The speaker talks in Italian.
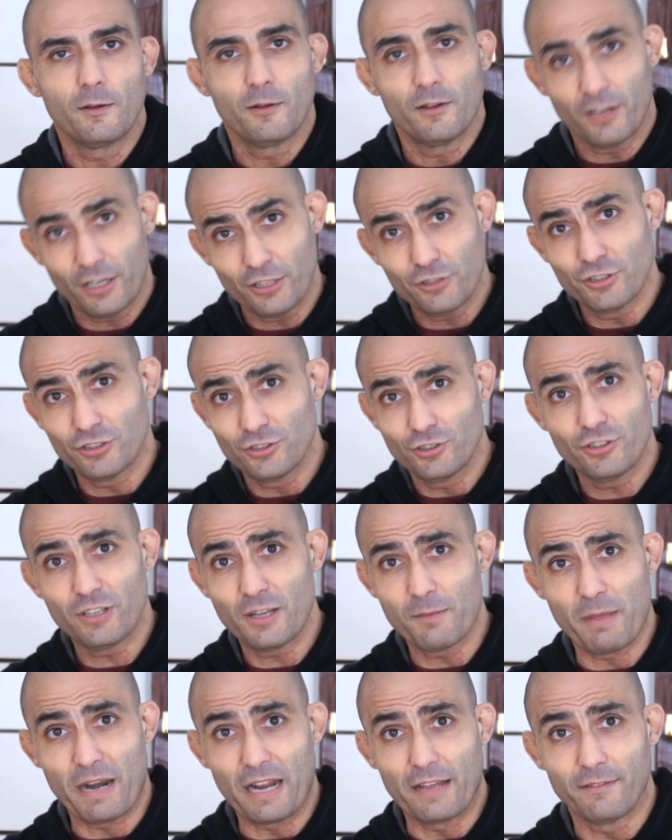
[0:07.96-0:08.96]
Recensione
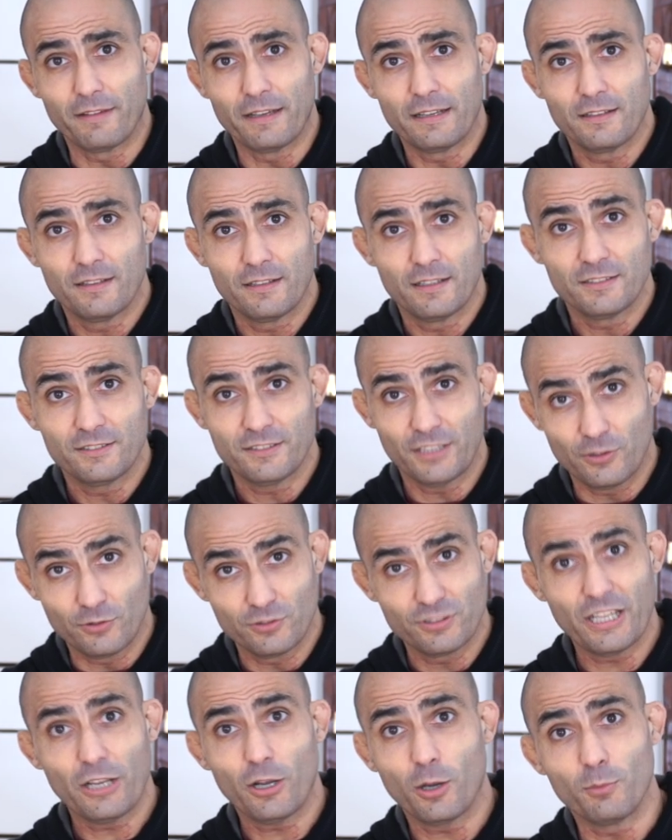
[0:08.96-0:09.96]
breve. Se non
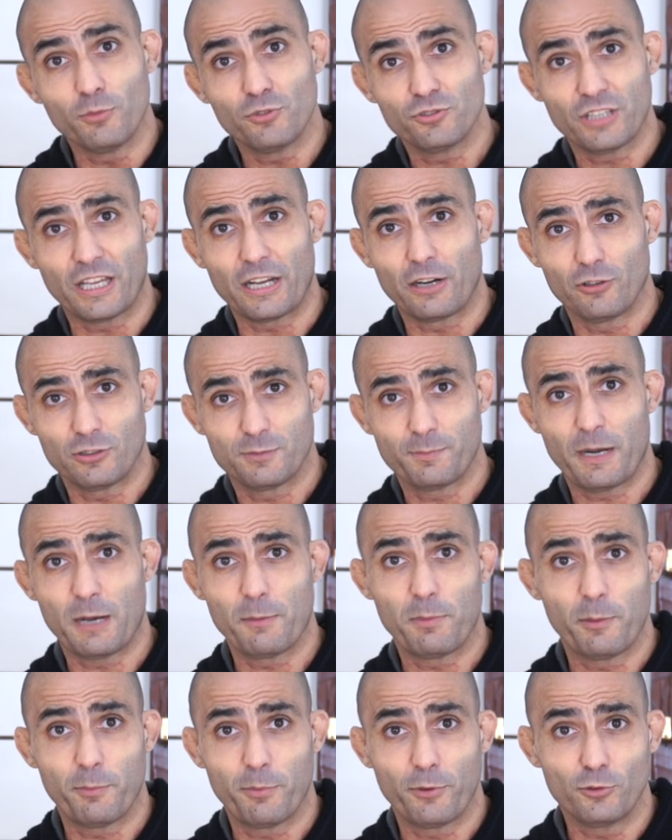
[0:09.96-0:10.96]
sai come usare lo spray al
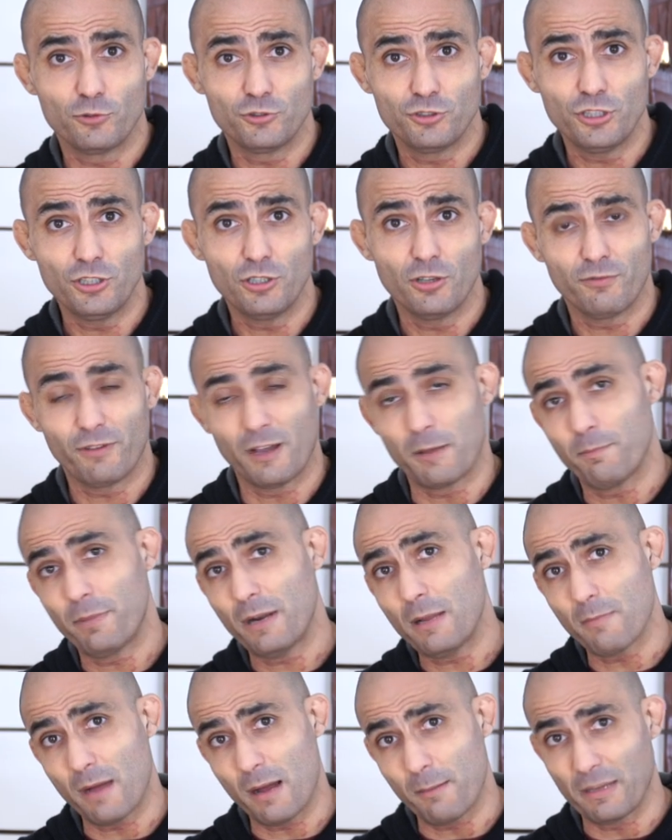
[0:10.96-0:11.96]
peperoncino fai
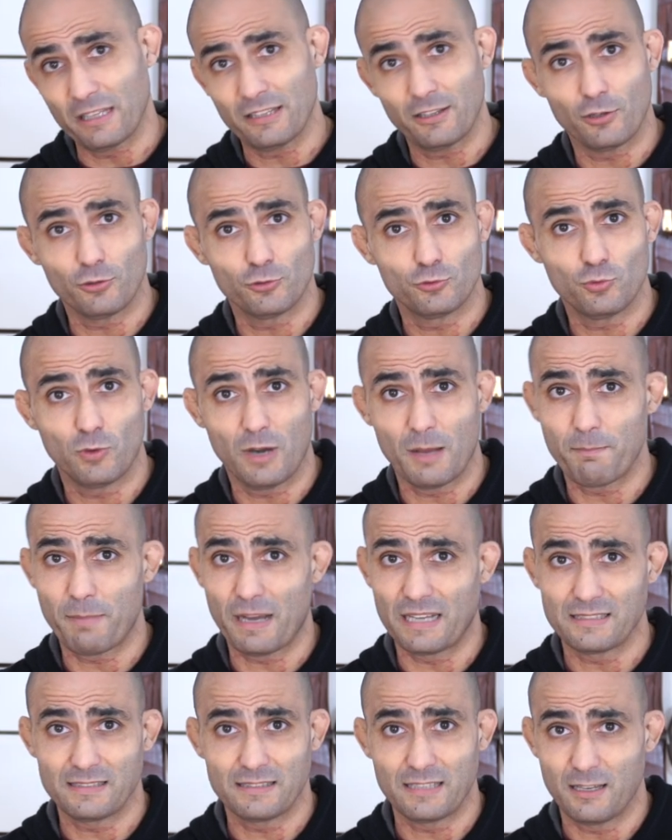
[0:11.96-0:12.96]
prima a metterlo sulla
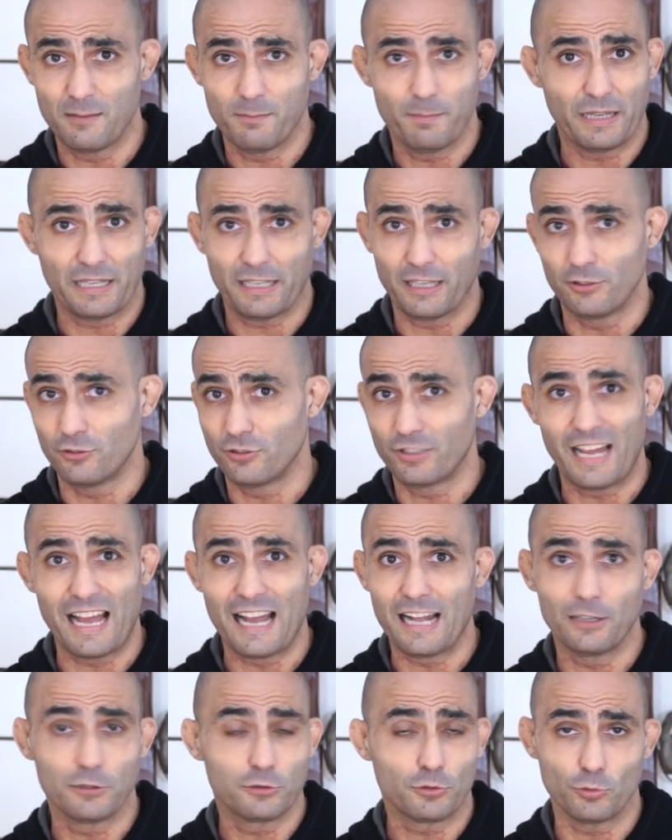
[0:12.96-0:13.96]
pasta perché non
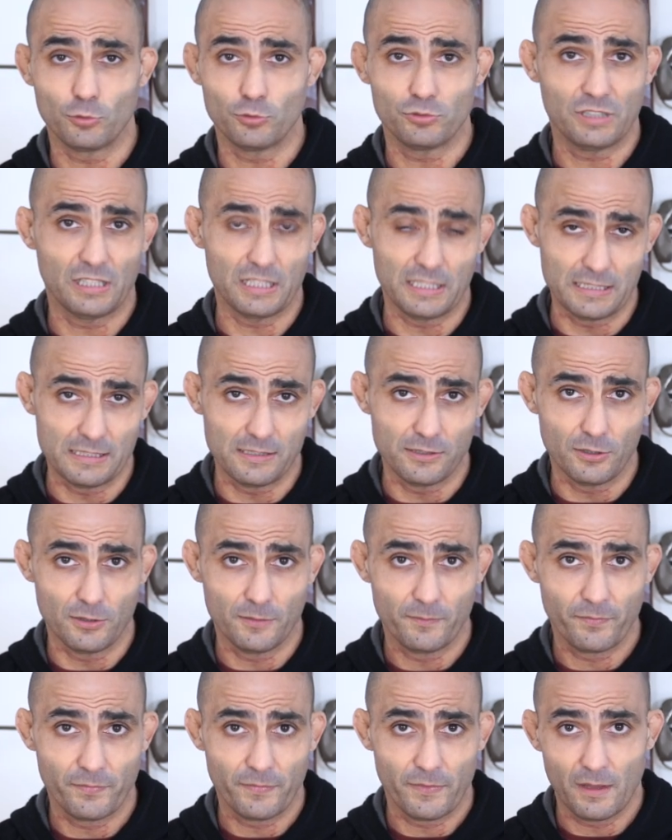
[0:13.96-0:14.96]
ha altro utilizzo.
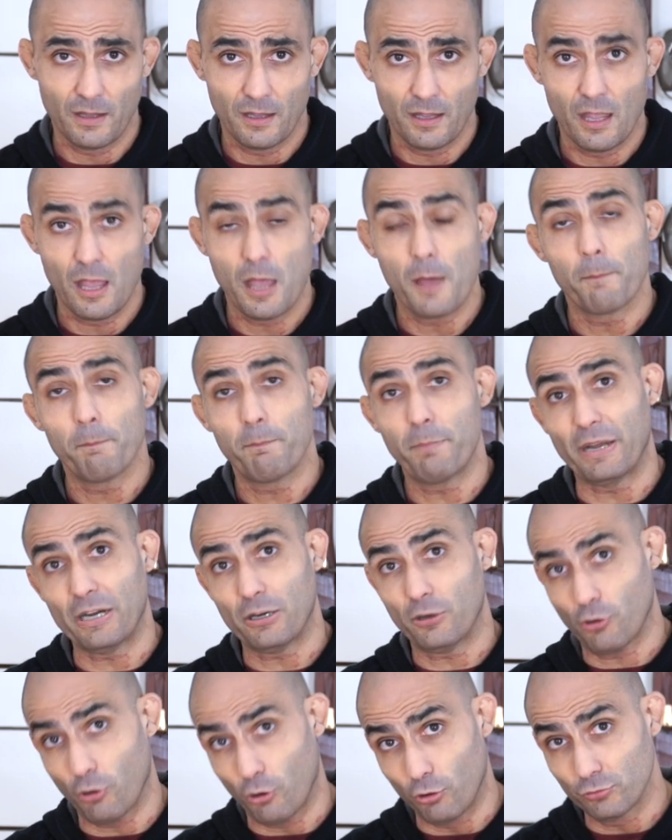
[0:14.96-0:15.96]

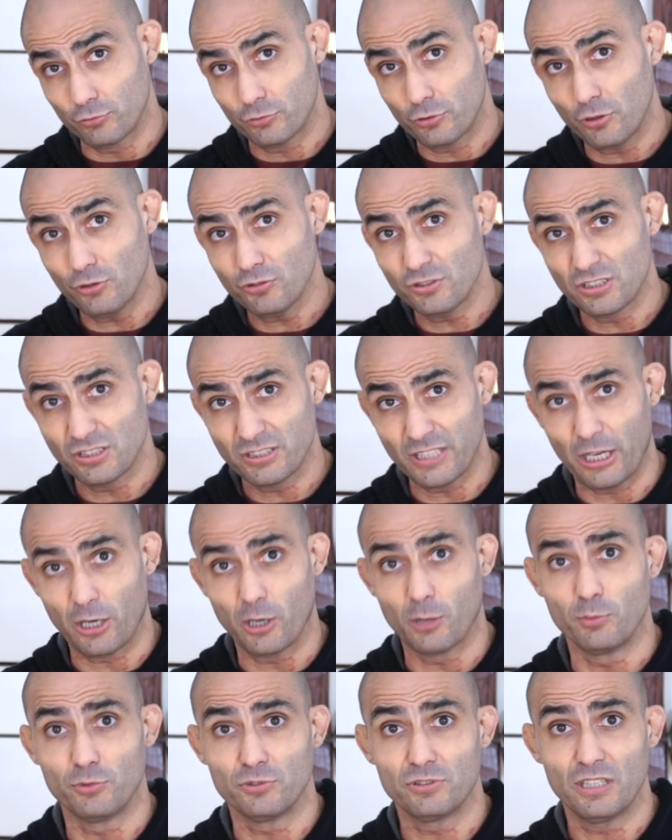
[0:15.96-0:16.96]
Per contro, se sai
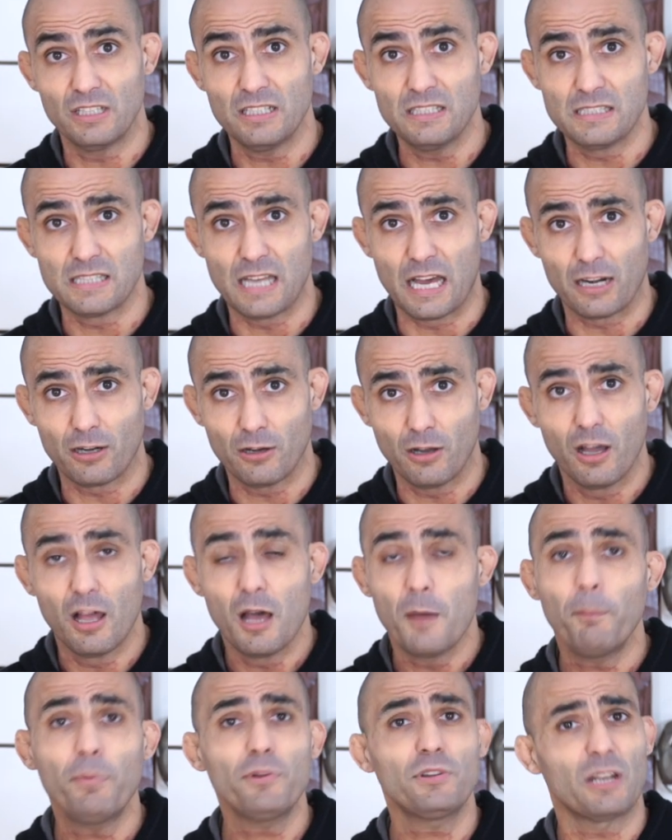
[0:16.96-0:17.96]
come utilizzarlo,
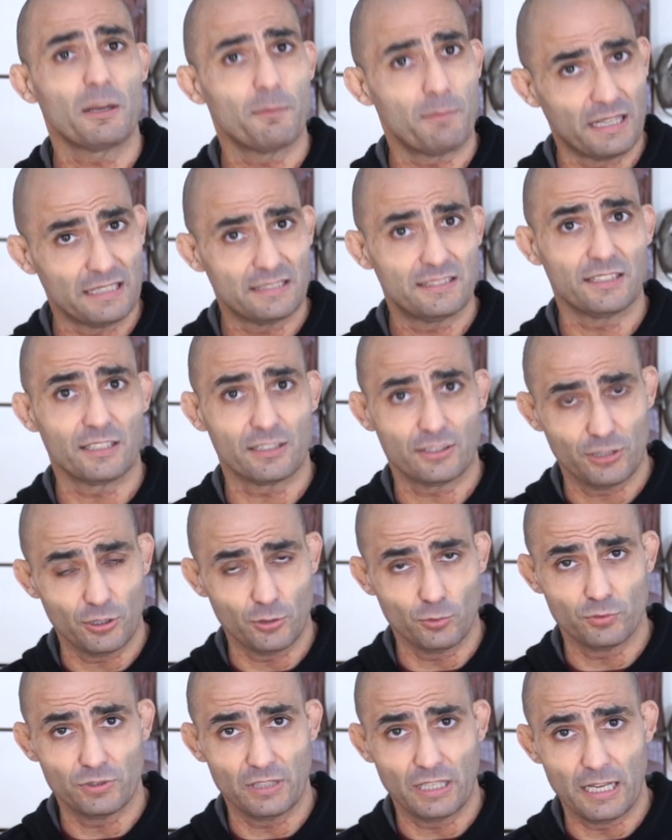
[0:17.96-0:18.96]
potrebbe esserti
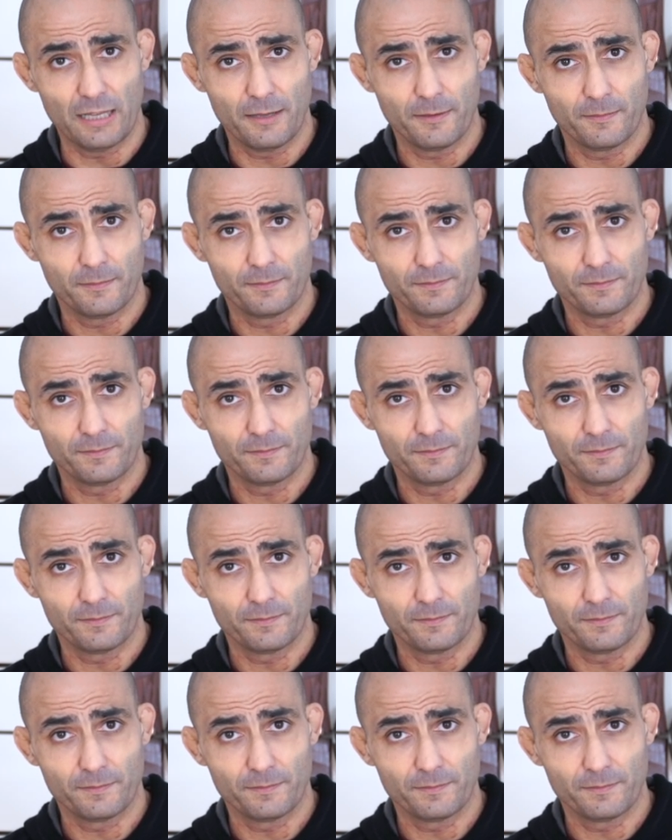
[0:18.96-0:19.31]
utile.